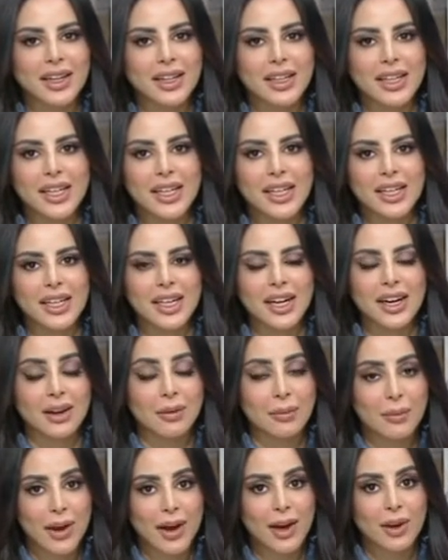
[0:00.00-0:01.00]

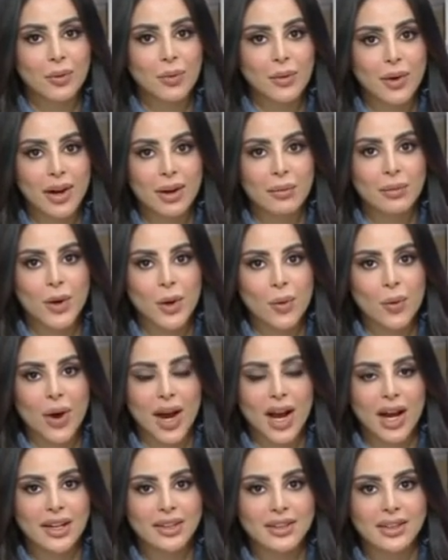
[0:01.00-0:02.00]
لأخبار
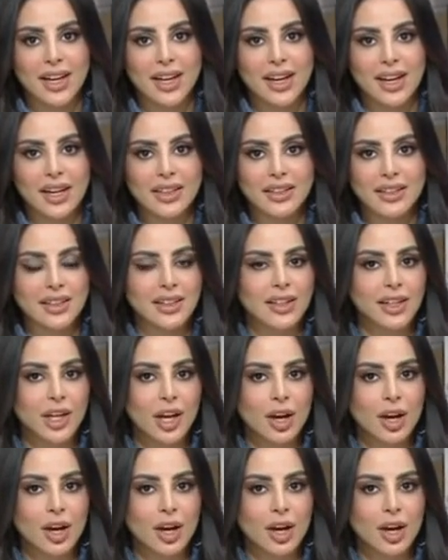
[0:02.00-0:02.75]
ومنوعات حلقتنا